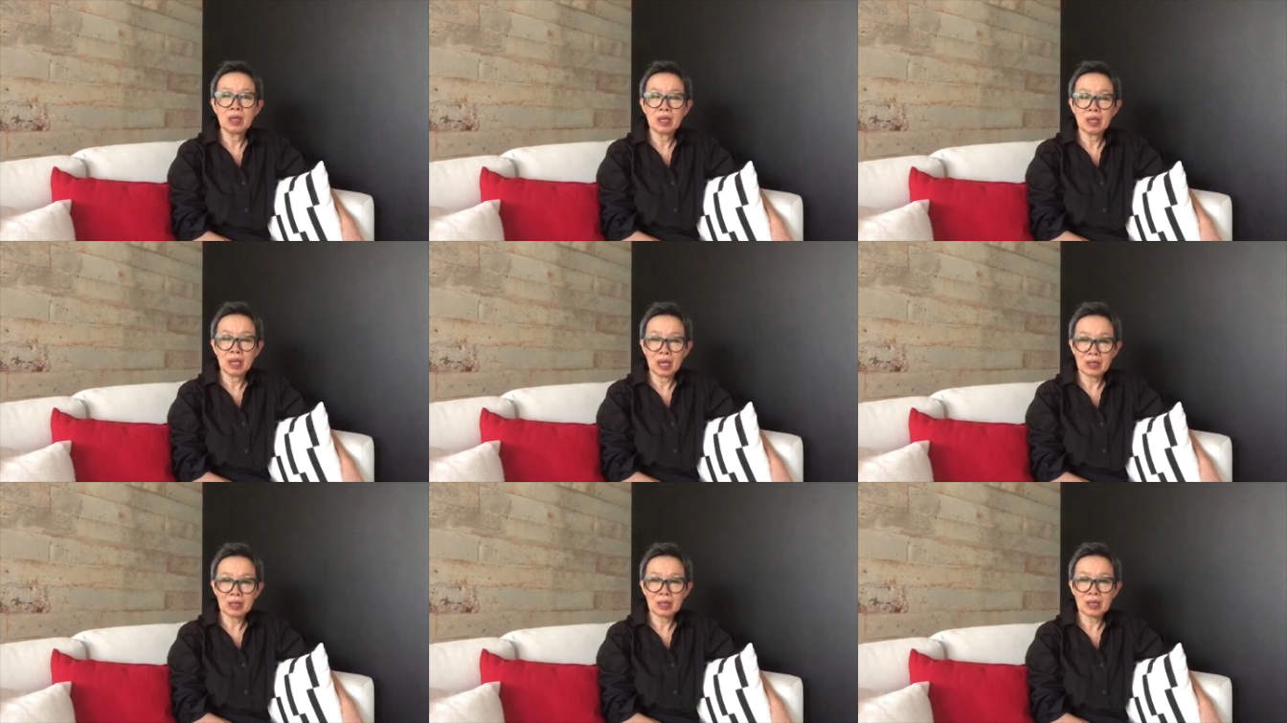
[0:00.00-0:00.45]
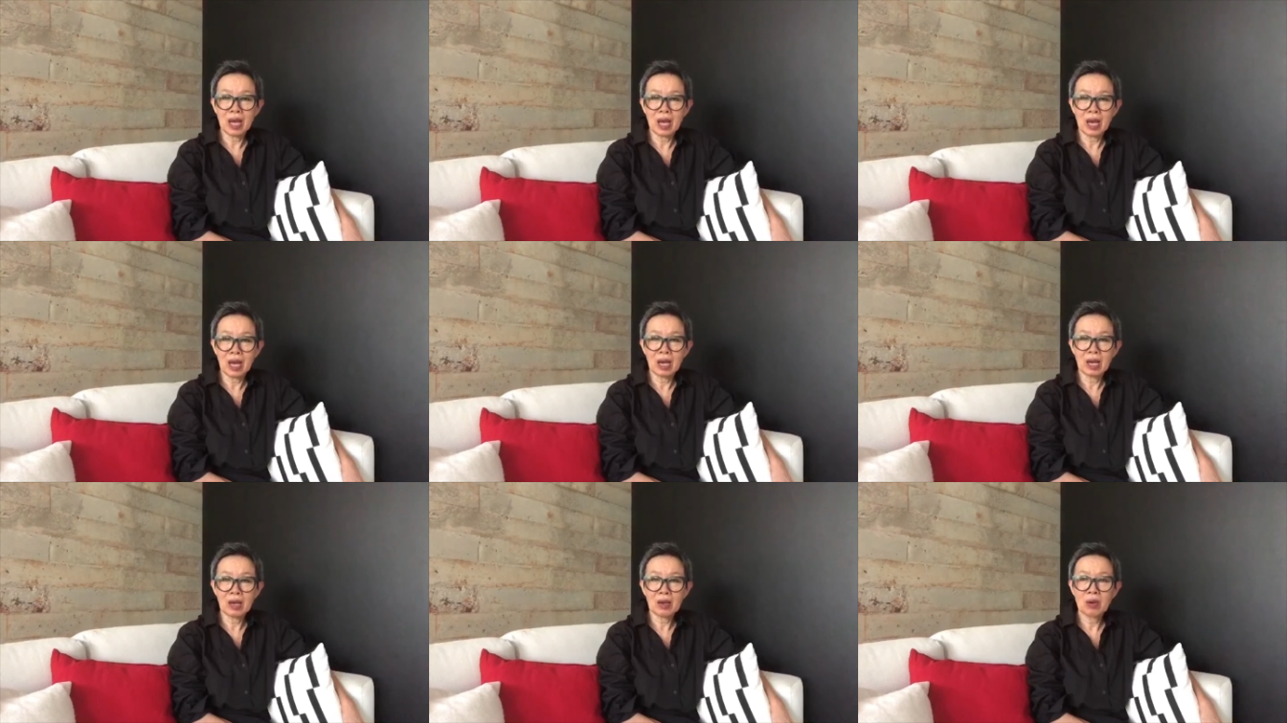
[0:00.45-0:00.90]
รักษา
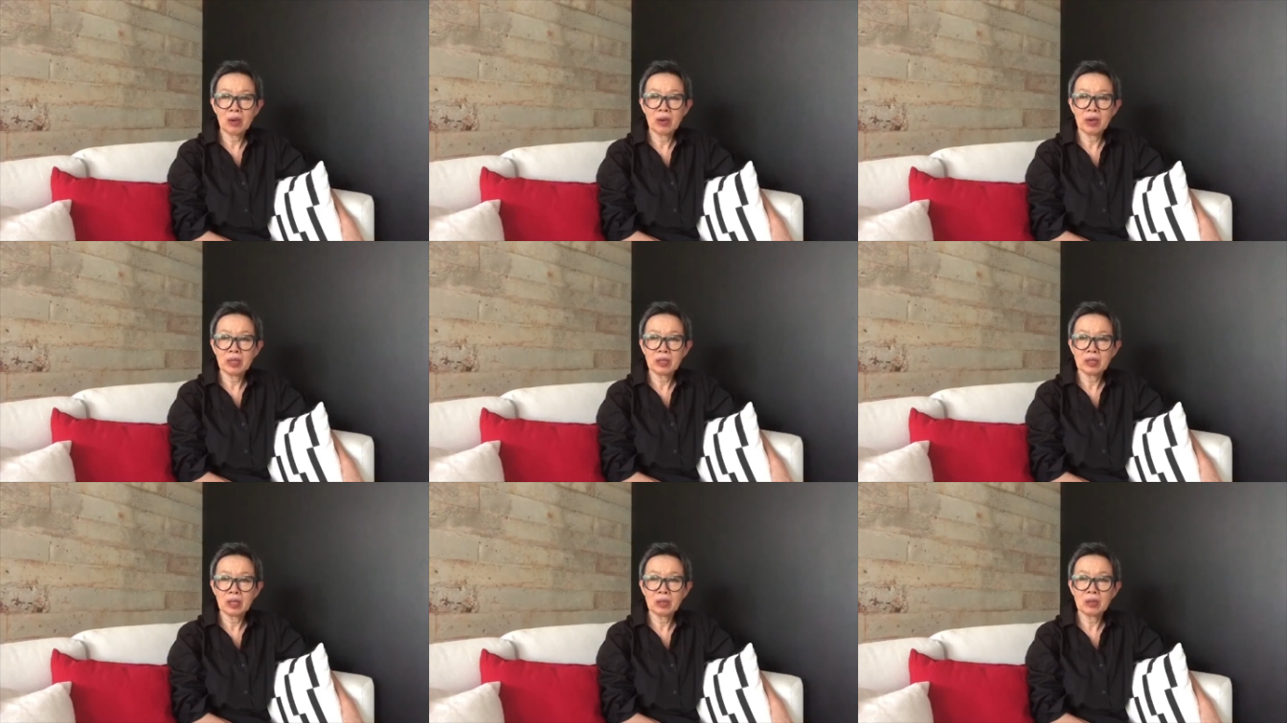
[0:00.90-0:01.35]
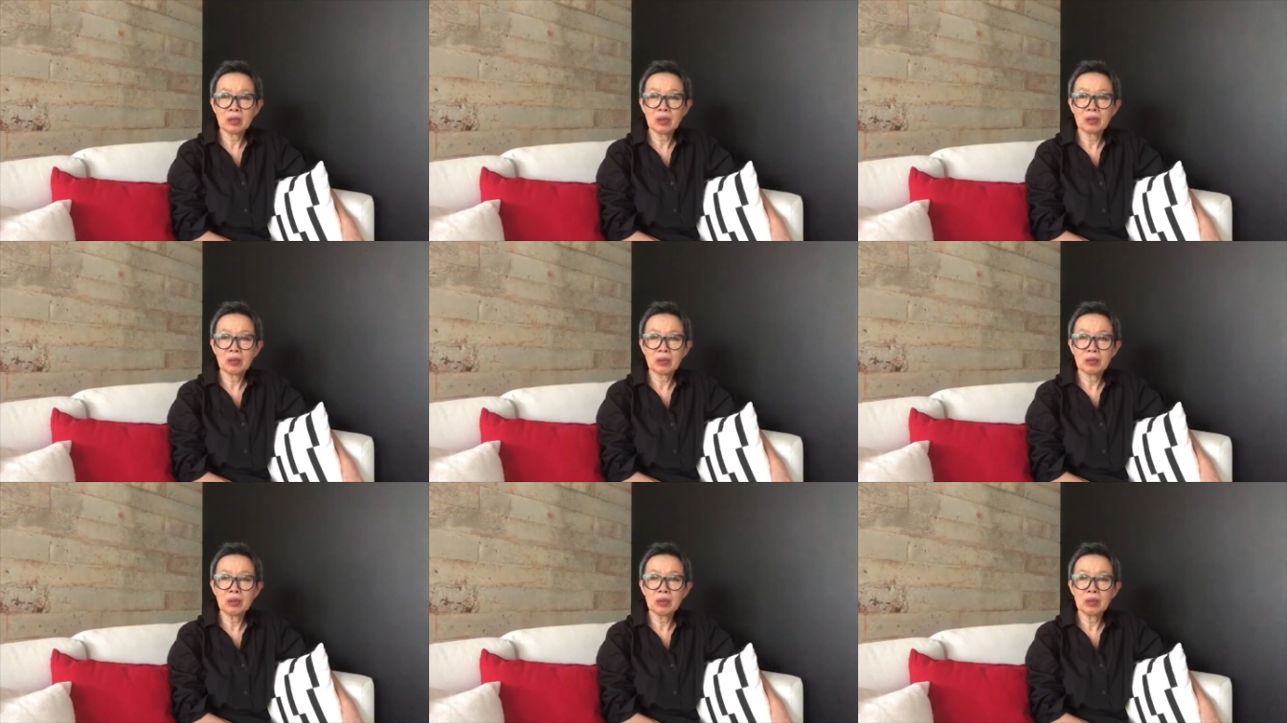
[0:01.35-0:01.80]
คอนเน็ชันขอ
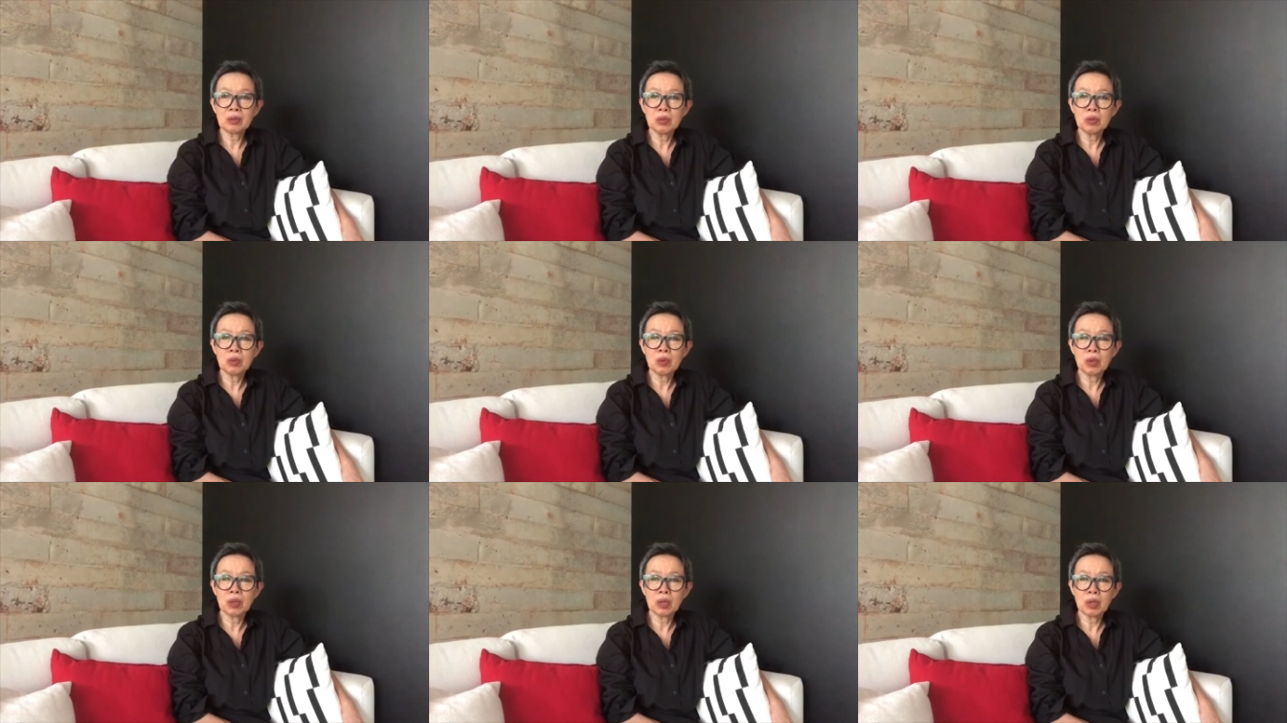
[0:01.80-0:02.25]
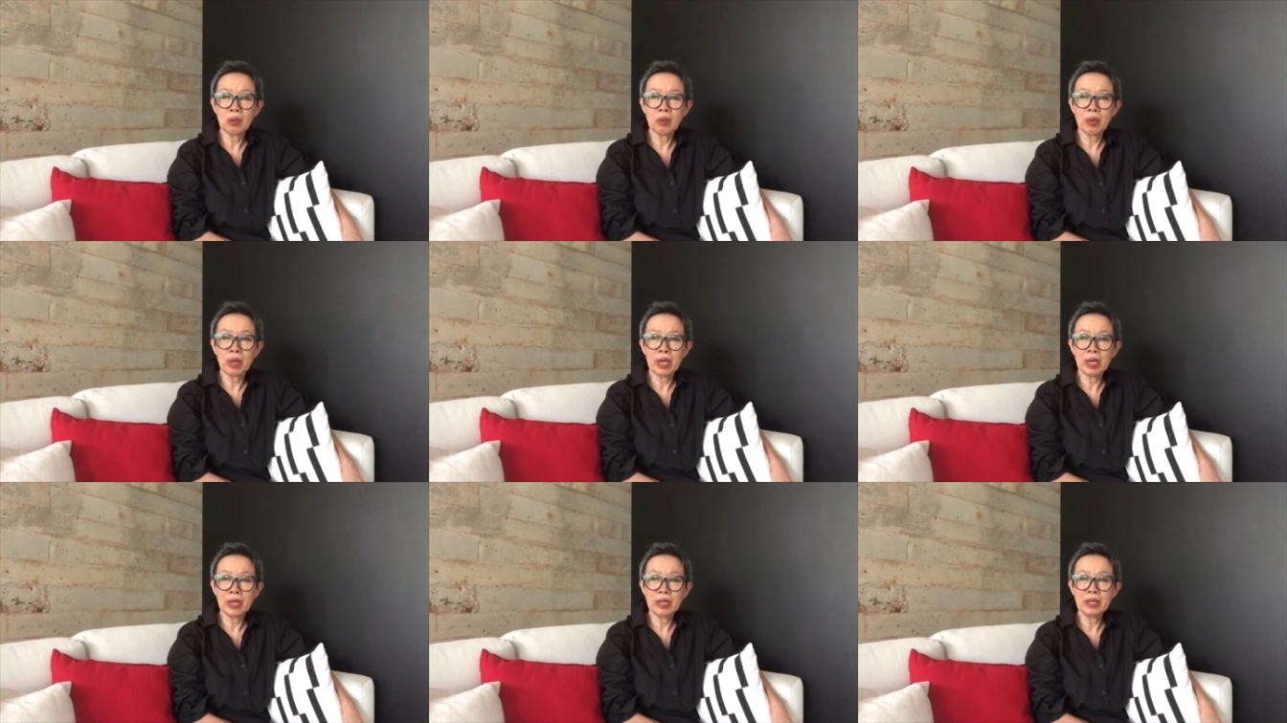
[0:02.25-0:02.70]
งลูกทุกคนเอา
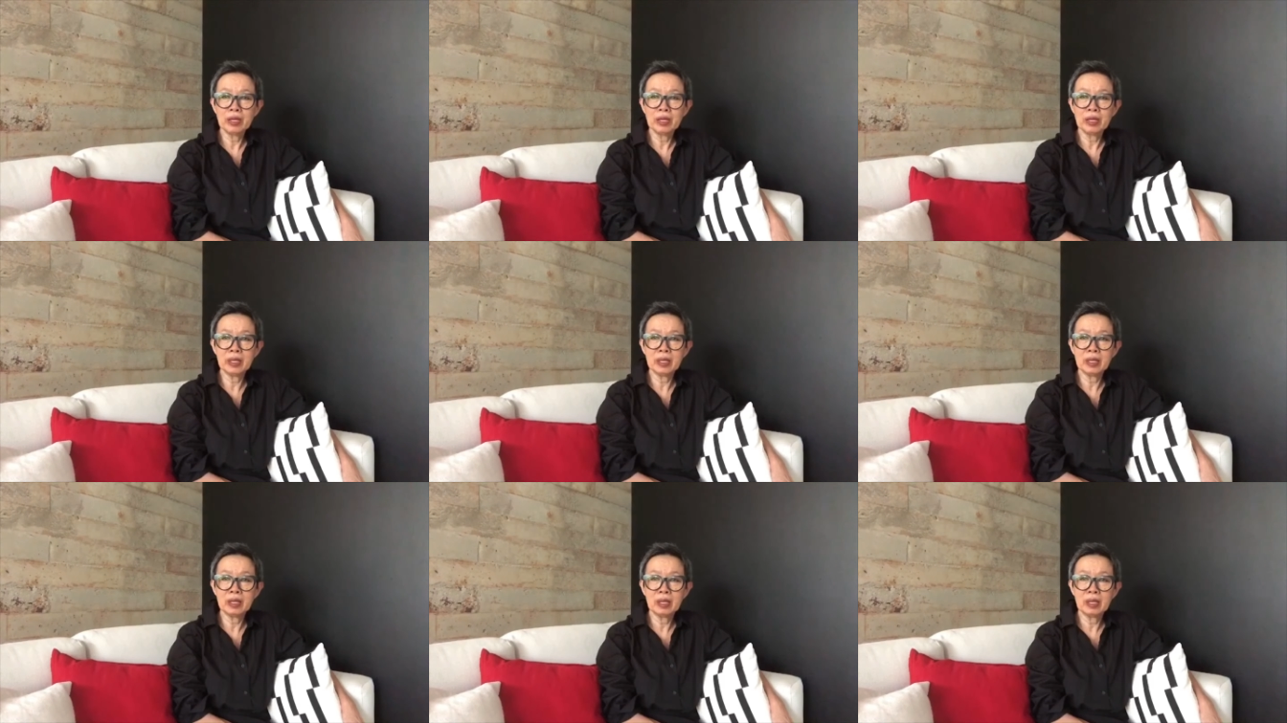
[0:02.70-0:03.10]
ไว้ให้ดี